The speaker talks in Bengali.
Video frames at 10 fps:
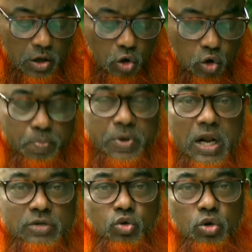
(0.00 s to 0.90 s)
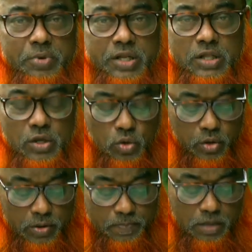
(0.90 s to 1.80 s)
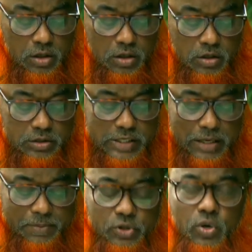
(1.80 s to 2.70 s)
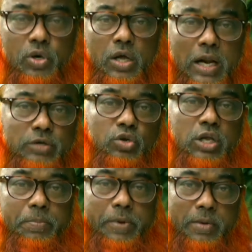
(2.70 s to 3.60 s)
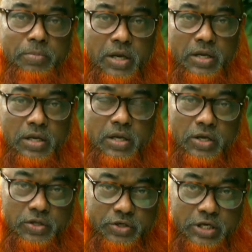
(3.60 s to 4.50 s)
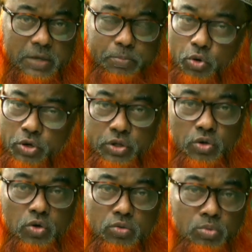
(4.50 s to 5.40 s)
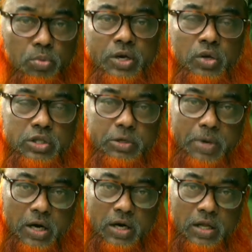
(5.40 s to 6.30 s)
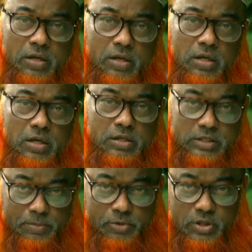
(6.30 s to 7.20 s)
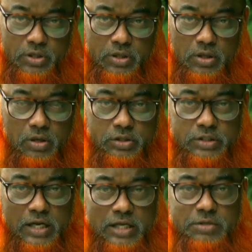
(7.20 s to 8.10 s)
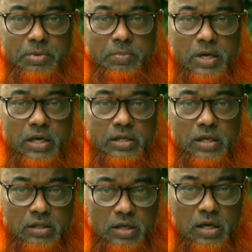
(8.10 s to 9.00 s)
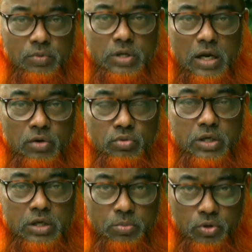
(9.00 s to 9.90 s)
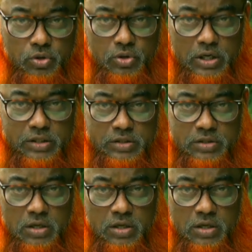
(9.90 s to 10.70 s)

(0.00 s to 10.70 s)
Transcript: হুব্বে রাসুল বৃদ্ধি করে যার ভিতর রাসুলের প্রেম নেই সে প্রকৃত মোমেন হতে পারে না যেমনটি হজরত আনাস বিন মালিক রাজিয়াল্লাহ তালাহু থেকে বর্ণিত হাদিস